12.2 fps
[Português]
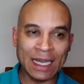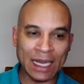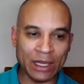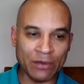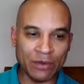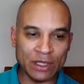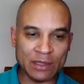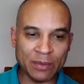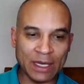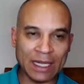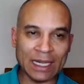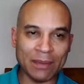Aí eu vou te
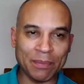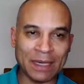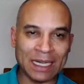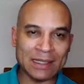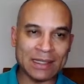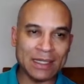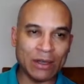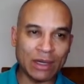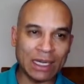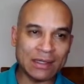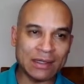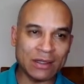explicar. Para ser
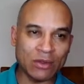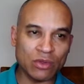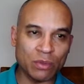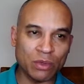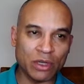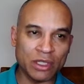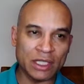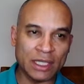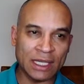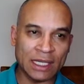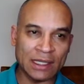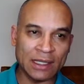oração
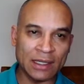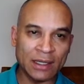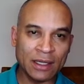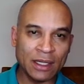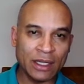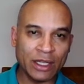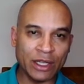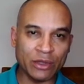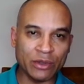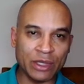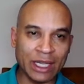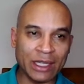subordinada,
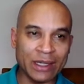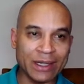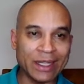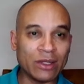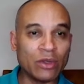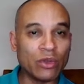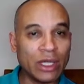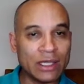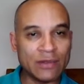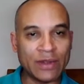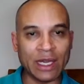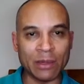eu tenho que ter
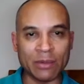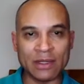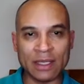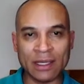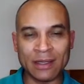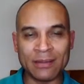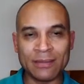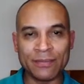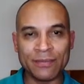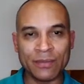dois verbos, tá?